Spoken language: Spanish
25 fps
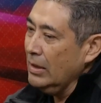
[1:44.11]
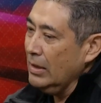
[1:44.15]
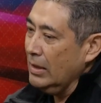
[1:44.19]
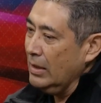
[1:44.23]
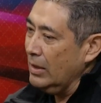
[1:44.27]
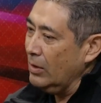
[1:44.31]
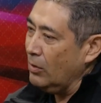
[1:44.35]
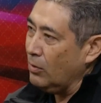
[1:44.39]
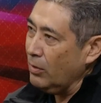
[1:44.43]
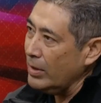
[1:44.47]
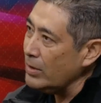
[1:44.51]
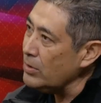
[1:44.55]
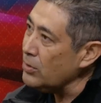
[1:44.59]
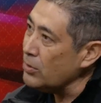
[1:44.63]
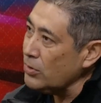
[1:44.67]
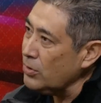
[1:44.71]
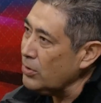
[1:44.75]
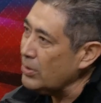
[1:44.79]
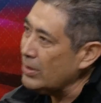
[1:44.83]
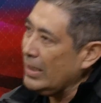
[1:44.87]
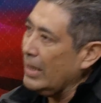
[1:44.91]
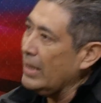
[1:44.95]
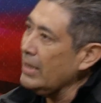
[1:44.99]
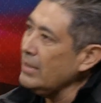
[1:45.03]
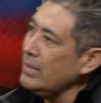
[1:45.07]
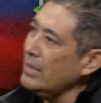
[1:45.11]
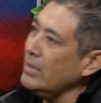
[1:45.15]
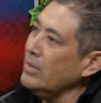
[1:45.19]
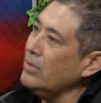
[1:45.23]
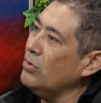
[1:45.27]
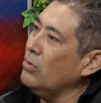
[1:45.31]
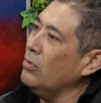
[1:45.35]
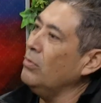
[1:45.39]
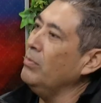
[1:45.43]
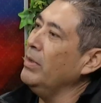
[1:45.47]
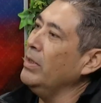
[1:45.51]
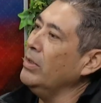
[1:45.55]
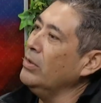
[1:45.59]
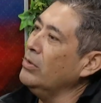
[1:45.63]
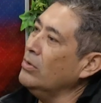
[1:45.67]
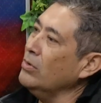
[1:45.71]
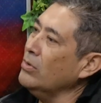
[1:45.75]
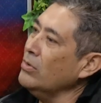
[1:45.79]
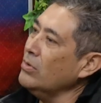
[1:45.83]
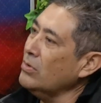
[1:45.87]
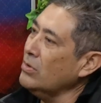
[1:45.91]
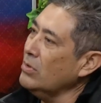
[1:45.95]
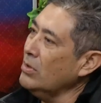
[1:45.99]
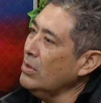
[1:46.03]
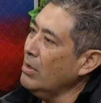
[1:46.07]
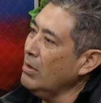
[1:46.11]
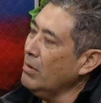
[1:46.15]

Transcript: Y con esos tres instrumentos,